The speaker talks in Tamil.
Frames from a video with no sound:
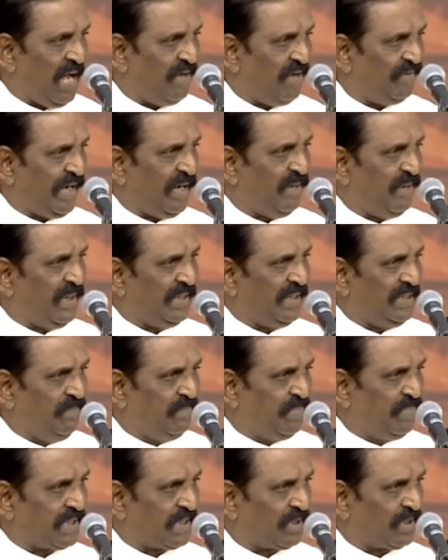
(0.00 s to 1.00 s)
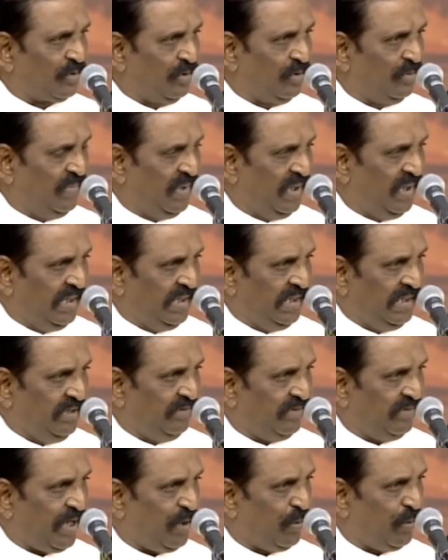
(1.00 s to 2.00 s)
அவரை மதிப்பதற்கும்
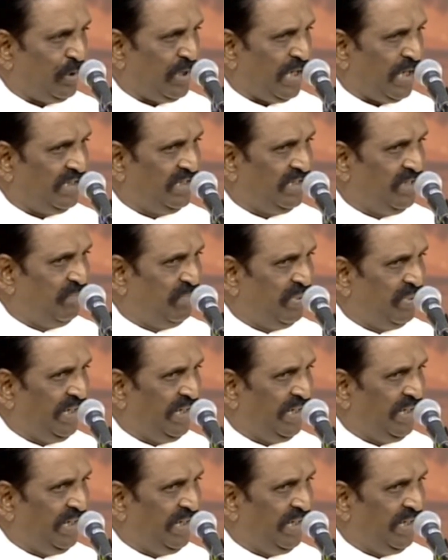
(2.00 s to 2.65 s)
இவரை உயர்த்தி